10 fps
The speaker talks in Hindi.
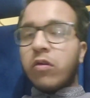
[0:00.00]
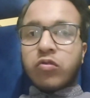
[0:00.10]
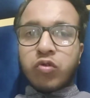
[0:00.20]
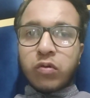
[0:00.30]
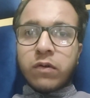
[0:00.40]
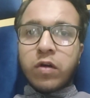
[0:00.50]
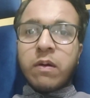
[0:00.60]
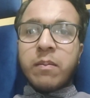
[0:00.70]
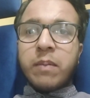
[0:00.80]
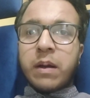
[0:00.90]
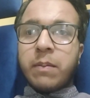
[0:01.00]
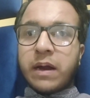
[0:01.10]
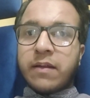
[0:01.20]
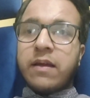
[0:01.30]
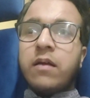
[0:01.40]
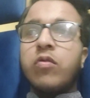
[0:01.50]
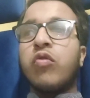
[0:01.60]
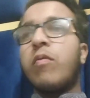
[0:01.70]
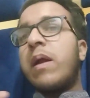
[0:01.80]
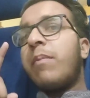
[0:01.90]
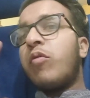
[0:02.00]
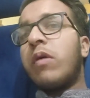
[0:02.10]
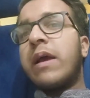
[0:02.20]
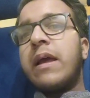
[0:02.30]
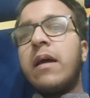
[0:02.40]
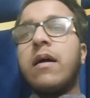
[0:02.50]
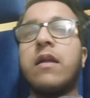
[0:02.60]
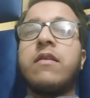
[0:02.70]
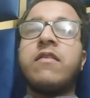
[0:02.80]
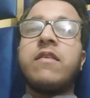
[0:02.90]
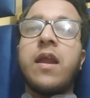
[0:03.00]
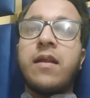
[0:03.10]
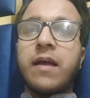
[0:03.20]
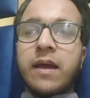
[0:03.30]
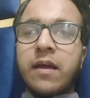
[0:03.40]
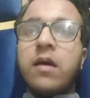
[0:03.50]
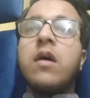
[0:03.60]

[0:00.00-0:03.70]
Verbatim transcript: शॉर्ट वीडियो मैंने बनाई थी तो मैंने अपलोड की है अगर जिसने नहीं देखी